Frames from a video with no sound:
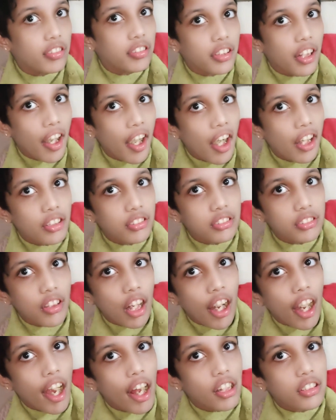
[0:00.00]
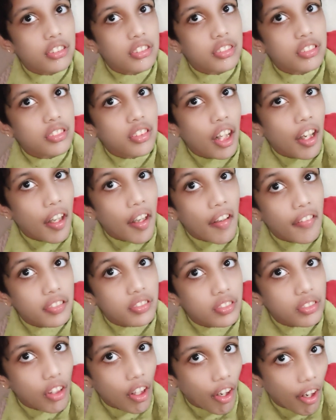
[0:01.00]
డే లక్కీ పాప అన్నమాట
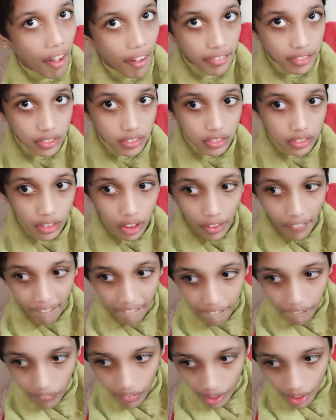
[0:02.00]
సరే నెలకు చేద్దామా